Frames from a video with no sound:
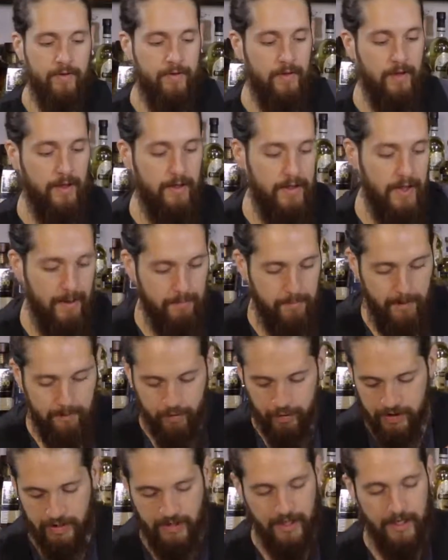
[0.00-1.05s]
De allá
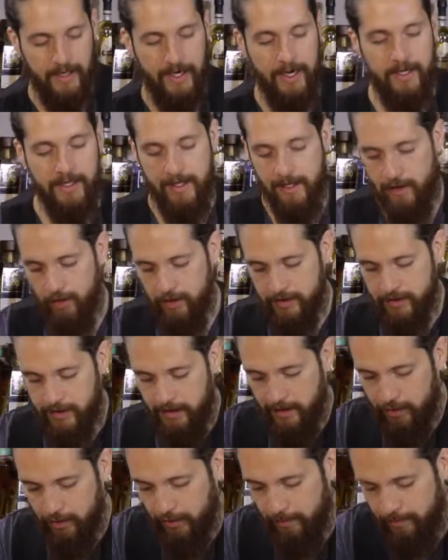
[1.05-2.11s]
vamos a agregar hielo hasta
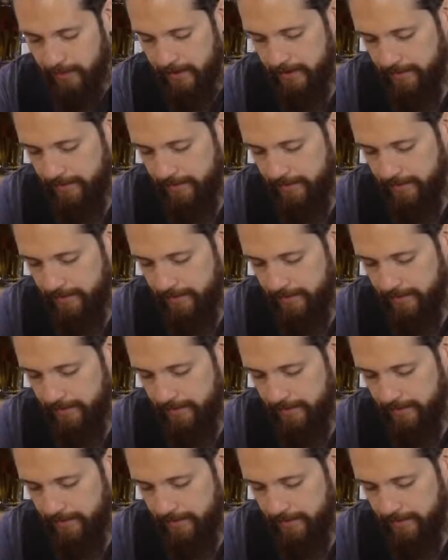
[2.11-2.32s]
el tope.